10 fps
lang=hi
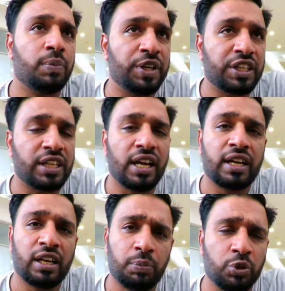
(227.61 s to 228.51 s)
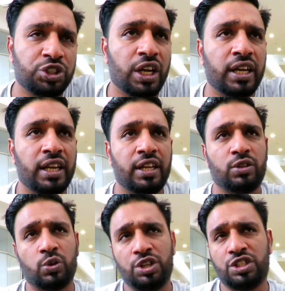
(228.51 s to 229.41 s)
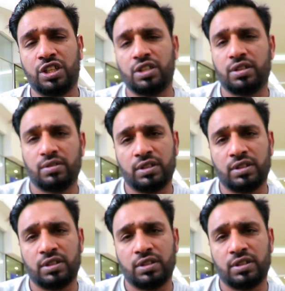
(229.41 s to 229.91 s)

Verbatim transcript: कमेंट किया करें पूछा करें थोड़ी सी